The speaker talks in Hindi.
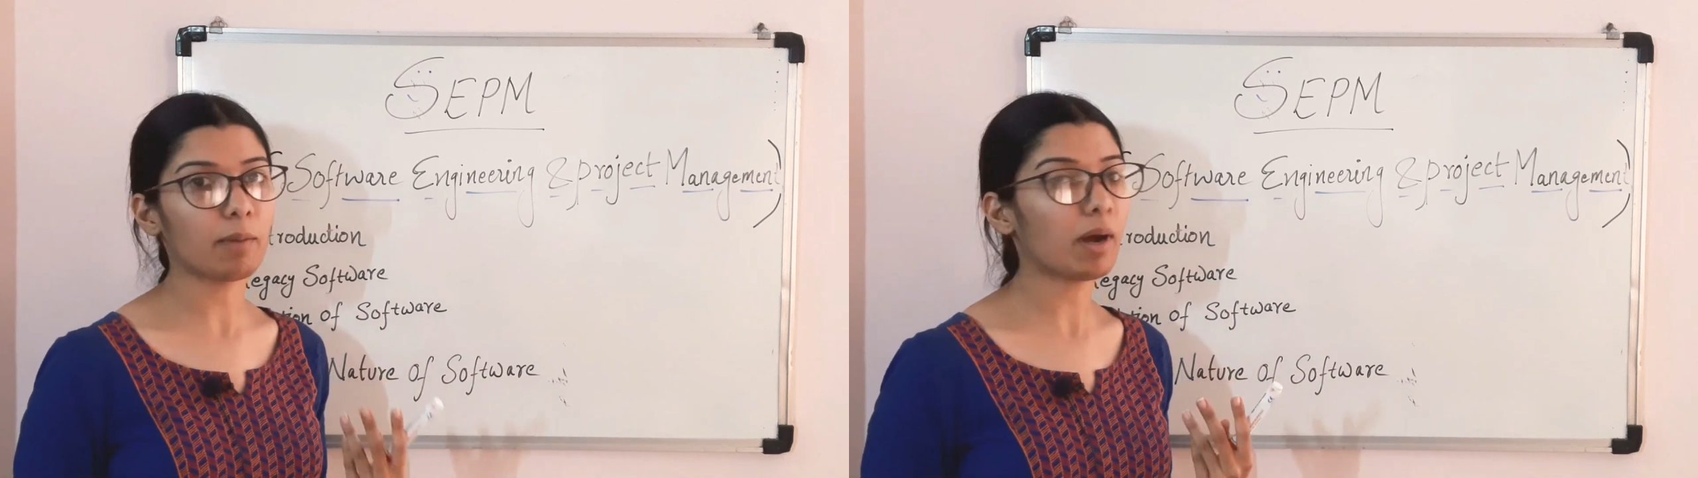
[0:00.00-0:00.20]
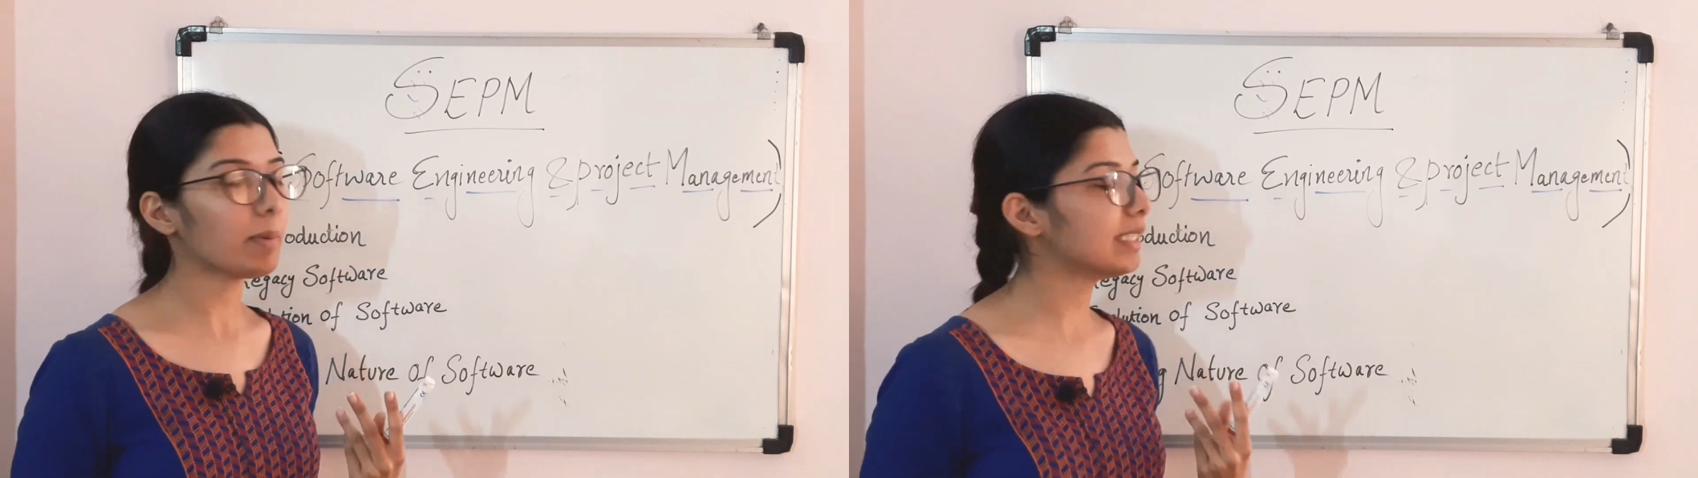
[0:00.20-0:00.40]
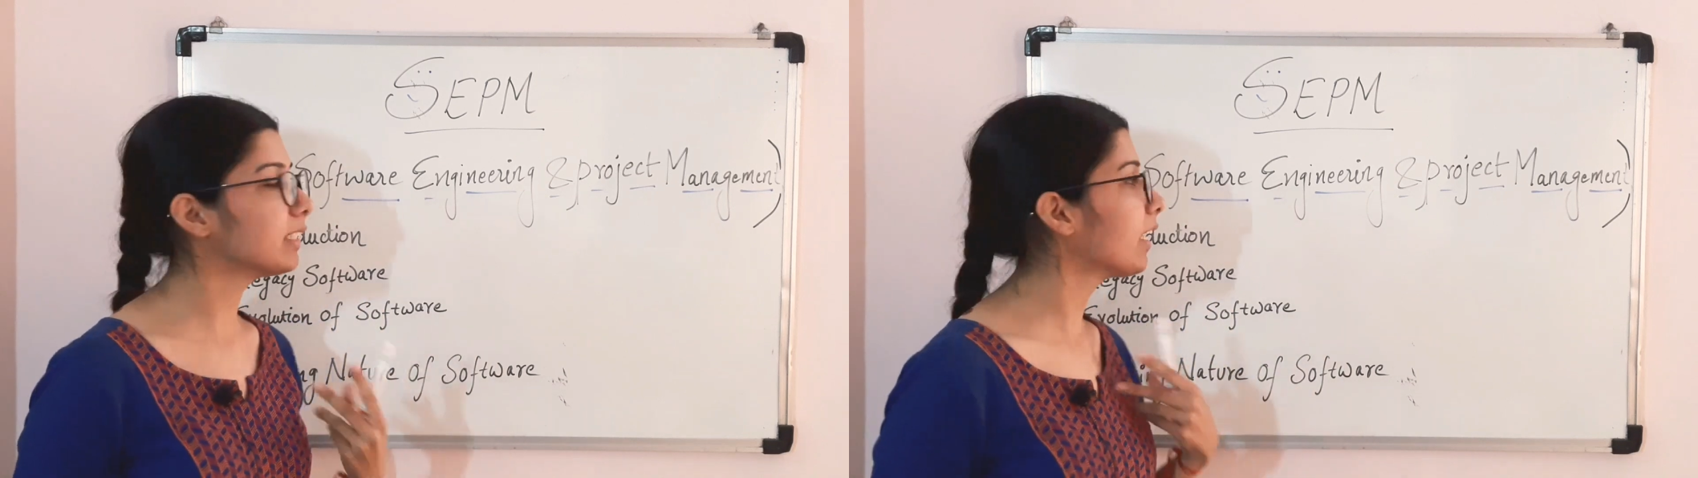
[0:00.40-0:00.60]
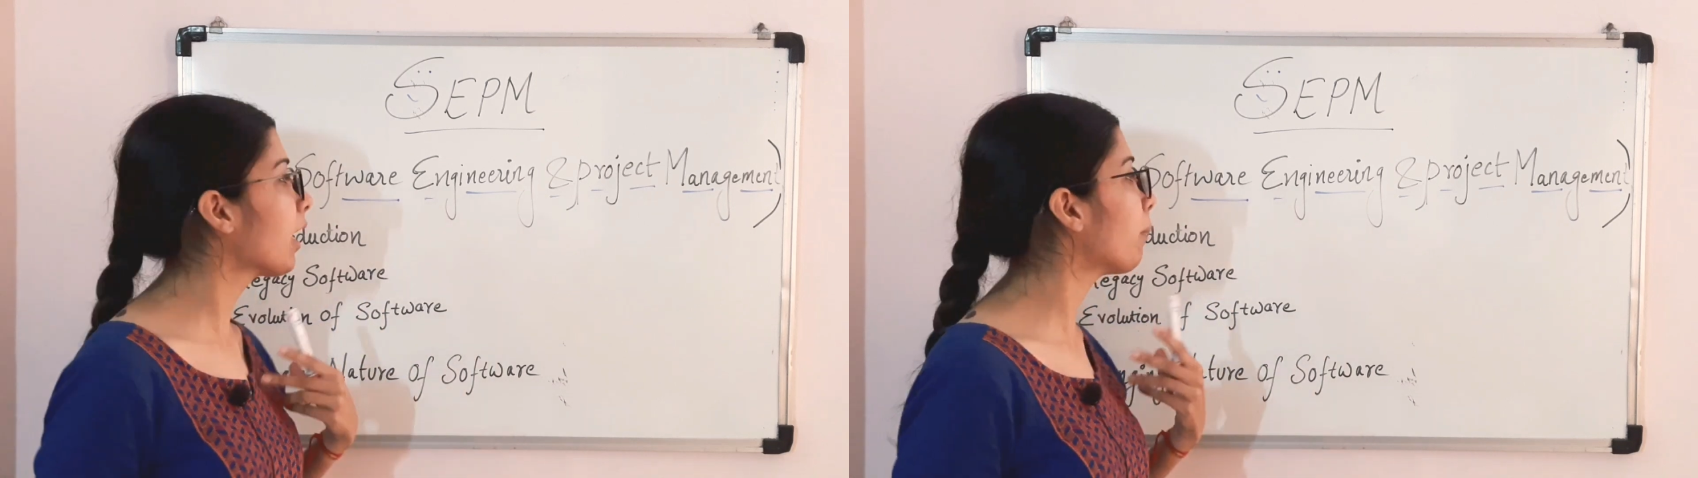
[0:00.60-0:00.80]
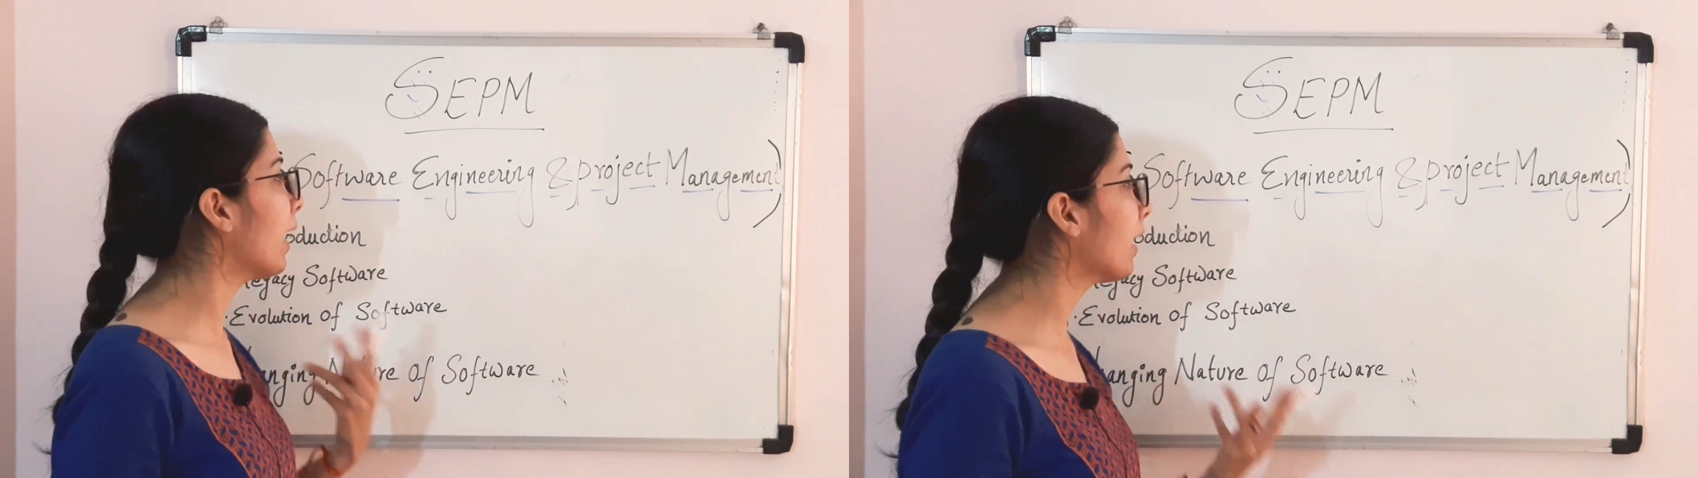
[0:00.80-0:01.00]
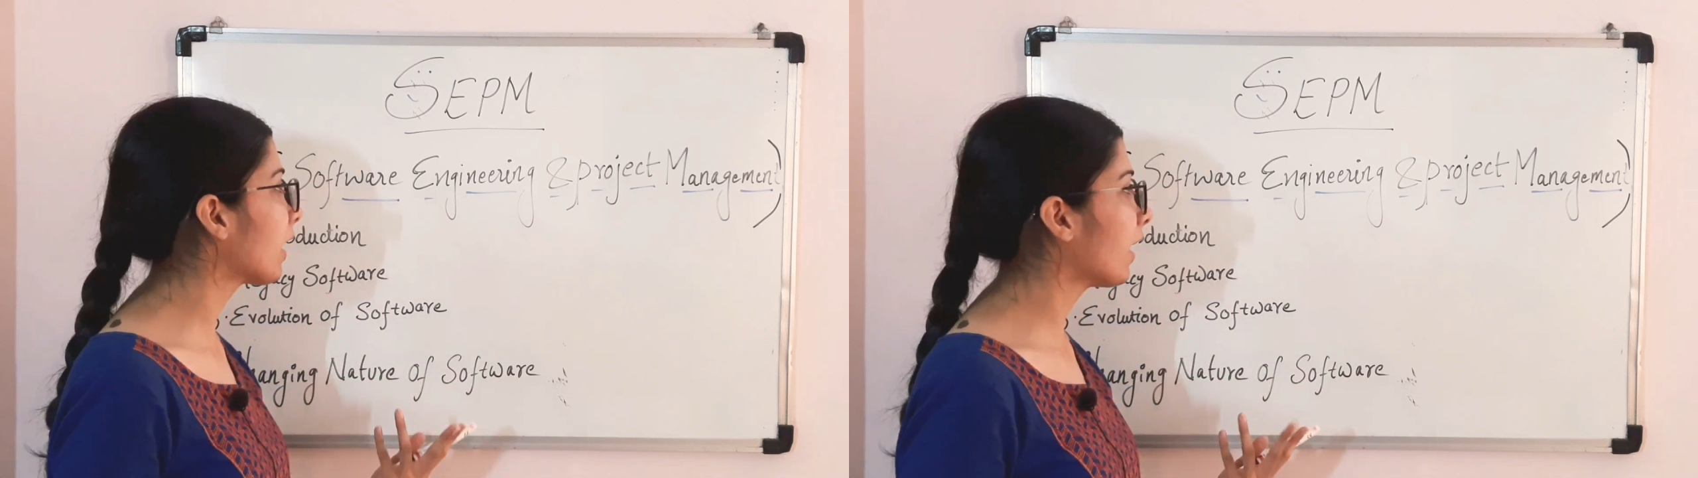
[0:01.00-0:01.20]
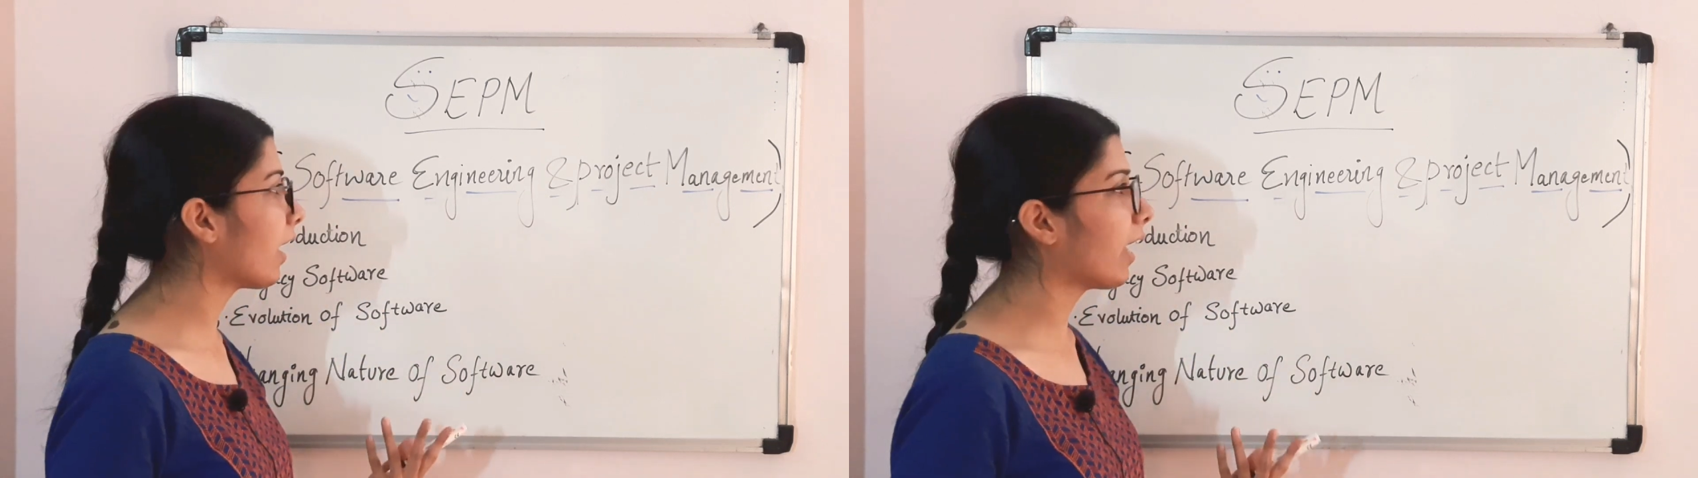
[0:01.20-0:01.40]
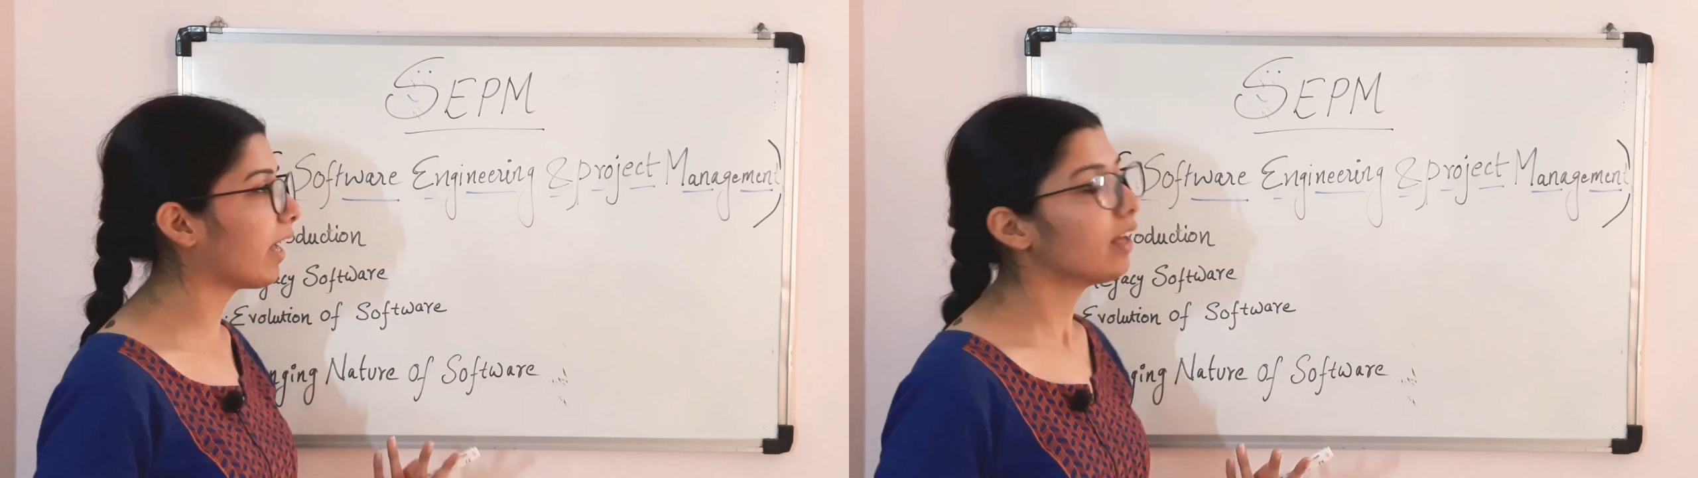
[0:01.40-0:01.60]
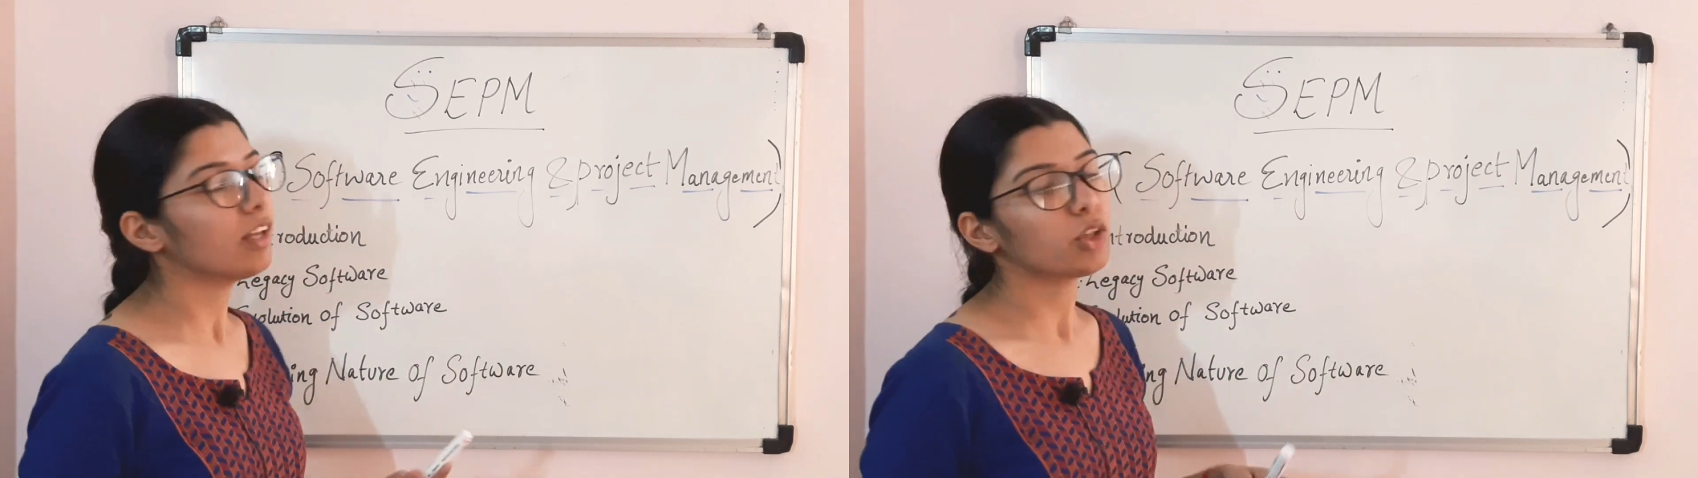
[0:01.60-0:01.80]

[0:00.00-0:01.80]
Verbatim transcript: अब हम इंजीनियर बन रहे हैं